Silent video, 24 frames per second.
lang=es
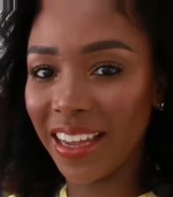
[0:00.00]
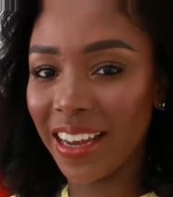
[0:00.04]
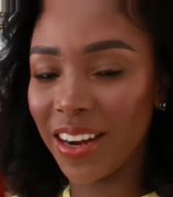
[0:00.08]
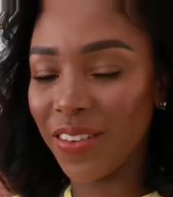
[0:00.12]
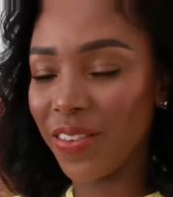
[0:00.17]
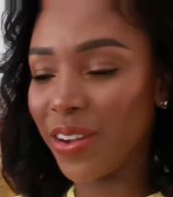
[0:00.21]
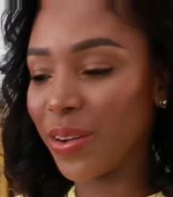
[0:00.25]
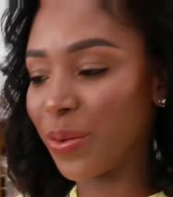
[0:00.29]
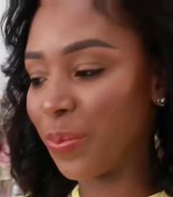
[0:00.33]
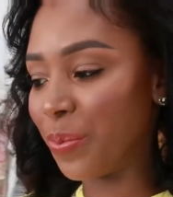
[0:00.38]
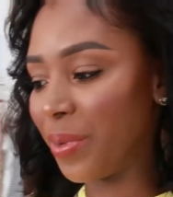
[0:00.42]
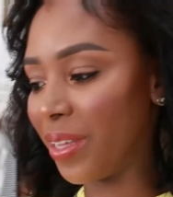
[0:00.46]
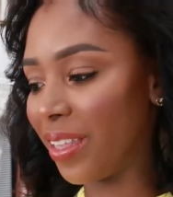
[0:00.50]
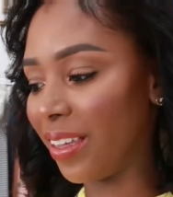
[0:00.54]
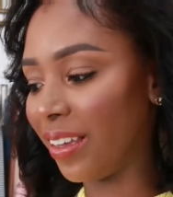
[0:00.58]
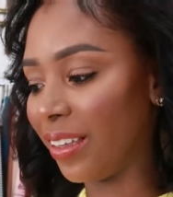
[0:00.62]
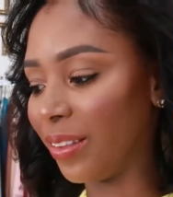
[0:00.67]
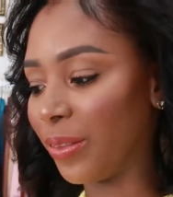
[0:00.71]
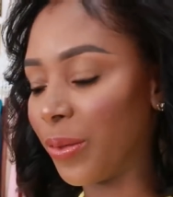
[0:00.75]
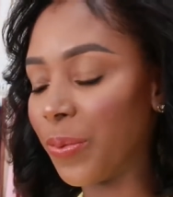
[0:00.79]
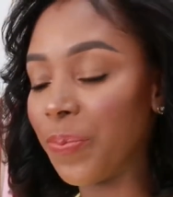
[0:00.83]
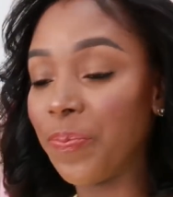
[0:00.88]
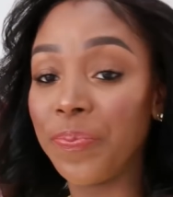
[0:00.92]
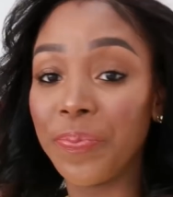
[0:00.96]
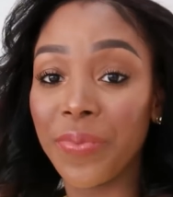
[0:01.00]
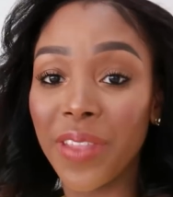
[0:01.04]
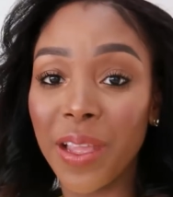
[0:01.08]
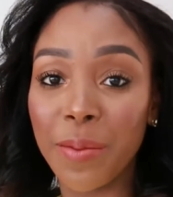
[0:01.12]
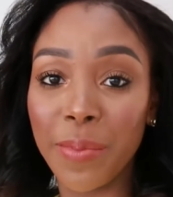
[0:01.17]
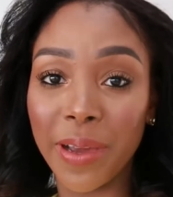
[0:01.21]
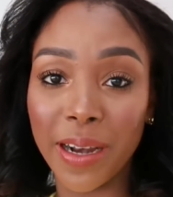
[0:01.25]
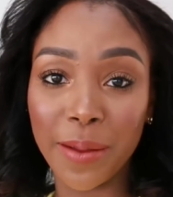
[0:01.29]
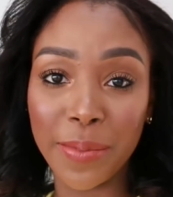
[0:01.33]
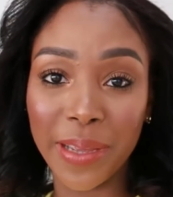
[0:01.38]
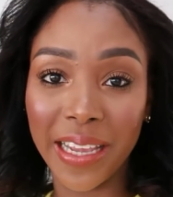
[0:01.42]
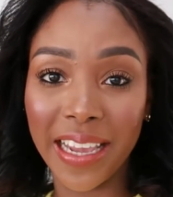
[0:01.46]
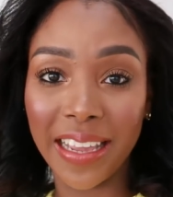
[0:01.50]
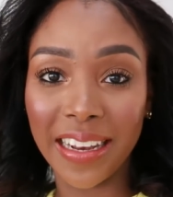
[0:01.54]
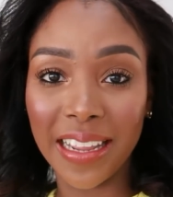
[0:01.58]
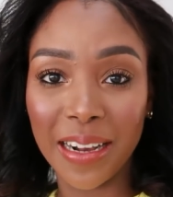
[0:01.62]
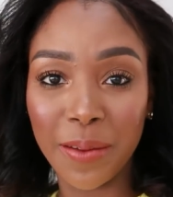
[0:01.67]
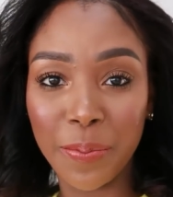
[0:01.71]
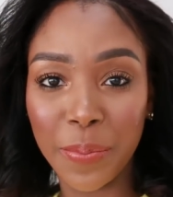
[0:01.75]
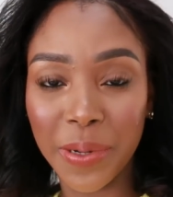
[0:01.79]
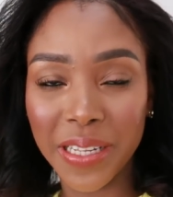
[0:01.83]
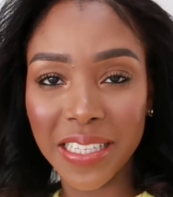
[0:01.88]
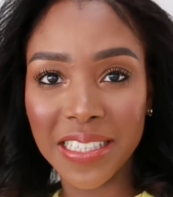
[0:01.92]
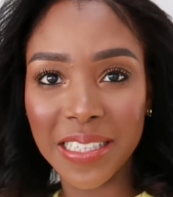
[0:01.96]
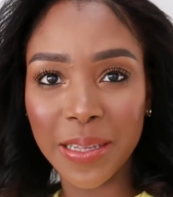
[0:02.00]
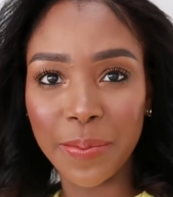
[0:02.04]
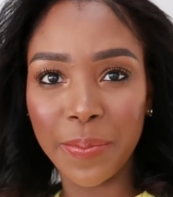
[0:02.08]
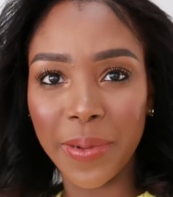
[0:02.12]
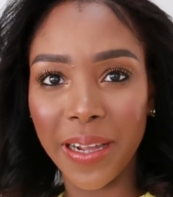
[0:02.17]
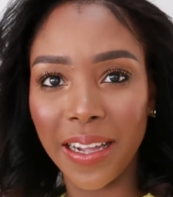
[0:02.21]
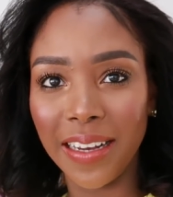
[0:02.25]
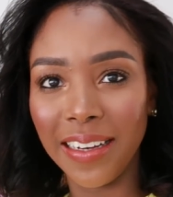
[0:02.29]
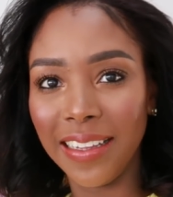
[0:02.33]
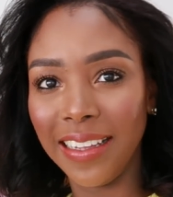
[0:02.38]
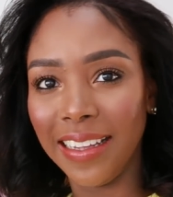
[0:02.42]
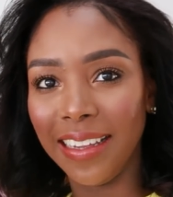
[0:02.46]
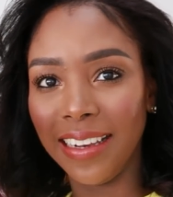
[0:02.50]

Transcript: de grabar un videito para mi canal principal